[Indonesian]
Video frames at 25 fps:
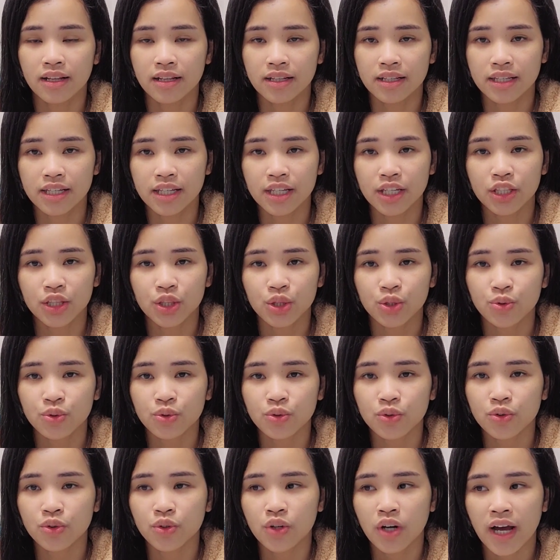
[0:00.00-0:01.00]
itu
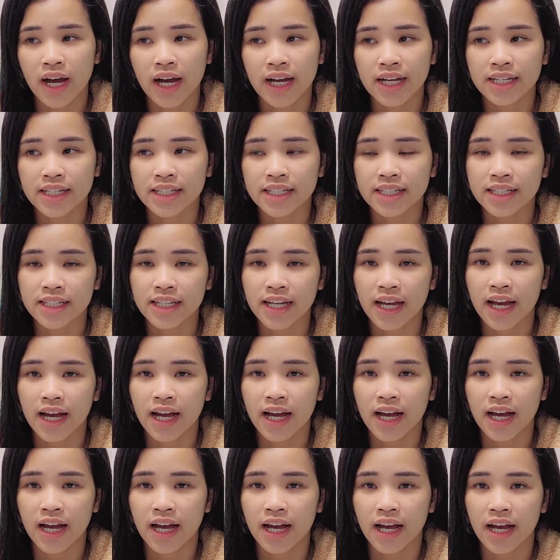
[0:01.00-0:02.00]

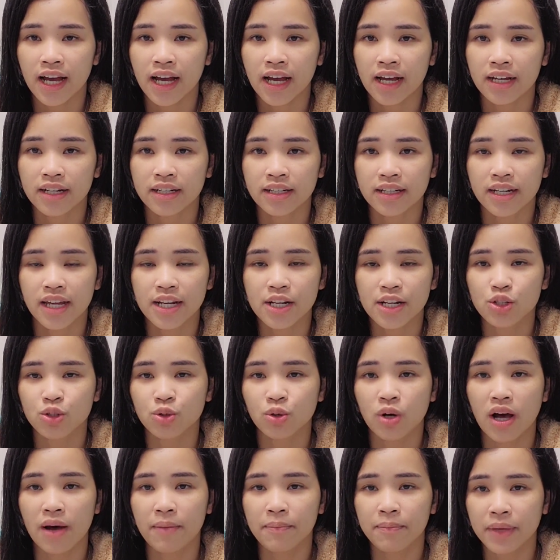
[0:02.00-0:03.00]
hadiah dari
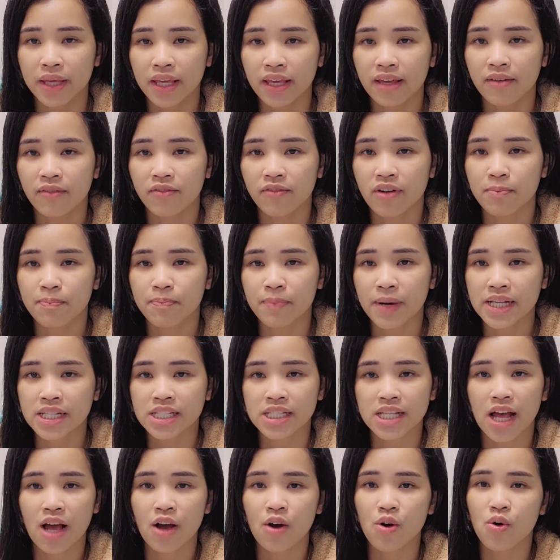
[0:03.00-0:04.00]
suami pas
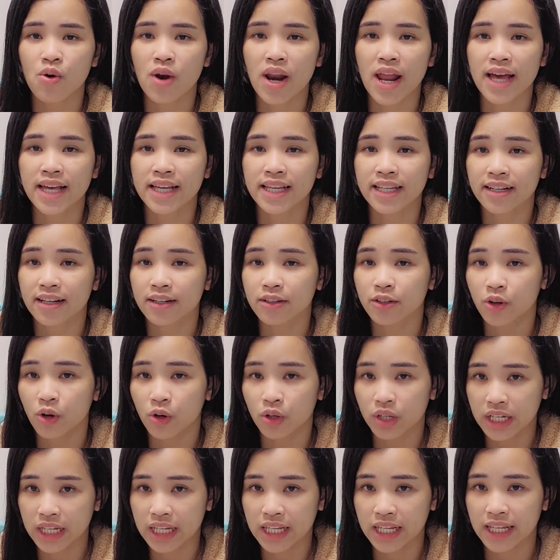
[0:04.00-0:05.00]
aku lahiran
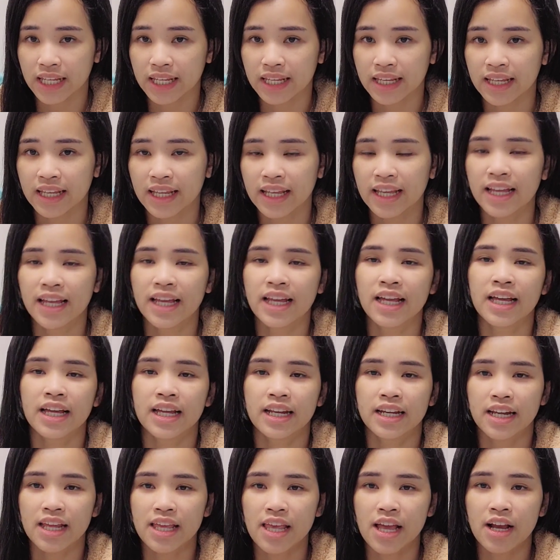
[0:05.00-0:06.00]
Koni
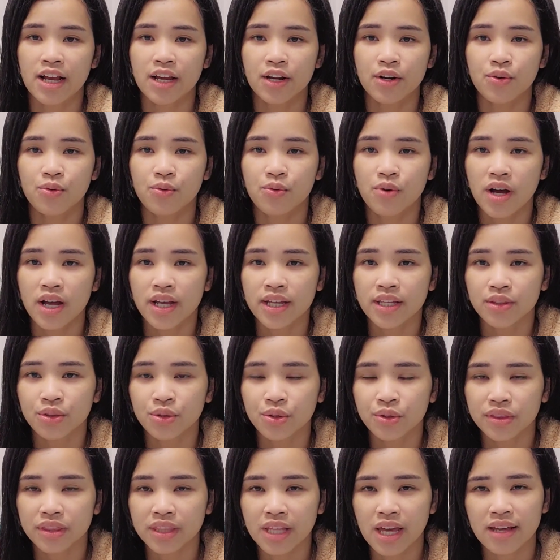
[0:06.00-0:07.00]
nah yang kedua
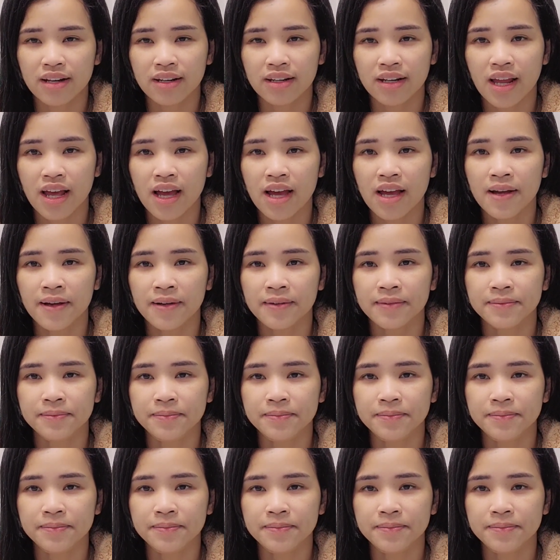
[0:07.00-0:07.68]
itu tanah